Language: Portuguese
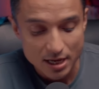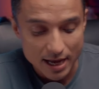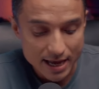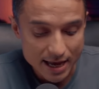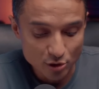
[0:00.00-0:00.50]

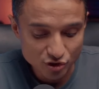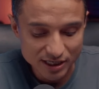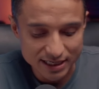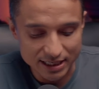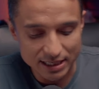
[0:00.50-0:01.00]
É, eu
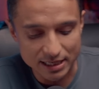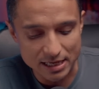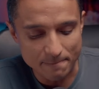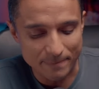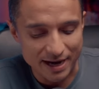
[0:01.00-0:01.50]
sei que,
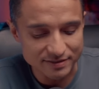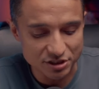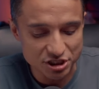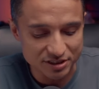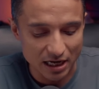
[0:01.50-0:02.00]
em partes, a
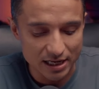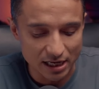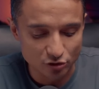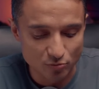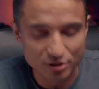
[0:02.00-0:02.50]
gente está
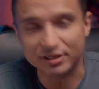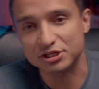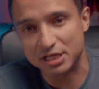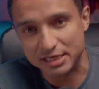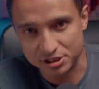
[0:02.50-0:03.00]
alegrando muita
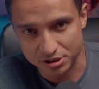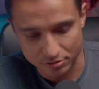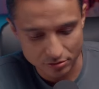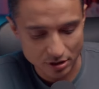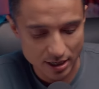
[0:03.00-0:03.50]
gente
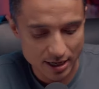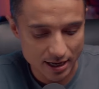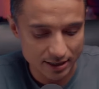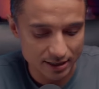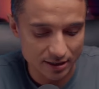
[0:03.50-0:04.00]
é,
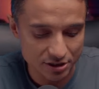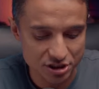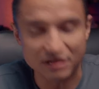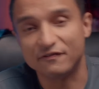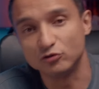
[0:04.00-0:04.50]
que a gente
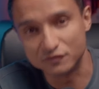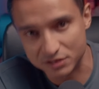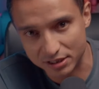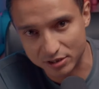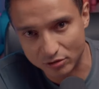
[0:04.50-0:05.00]
está falando oficina
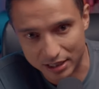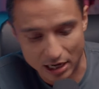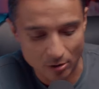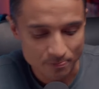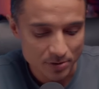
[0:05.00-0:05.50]
aqui no
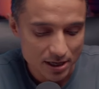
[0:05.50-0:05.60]
canal,